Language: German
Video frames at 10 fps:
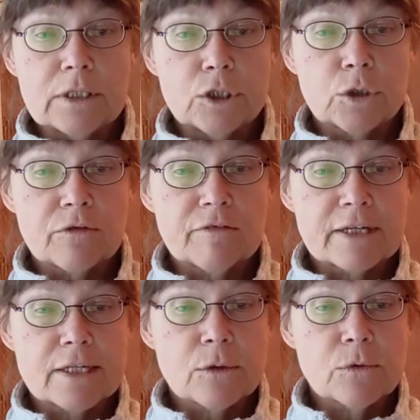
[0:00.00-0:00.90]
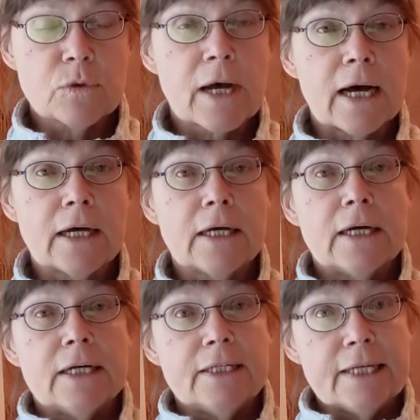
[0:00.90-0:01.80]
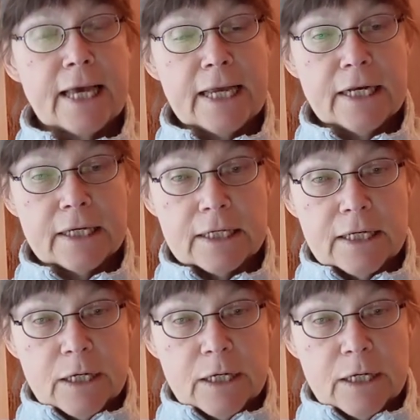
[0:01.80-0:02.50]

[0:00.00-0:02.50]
den Stoffwechsel und sogar die Gene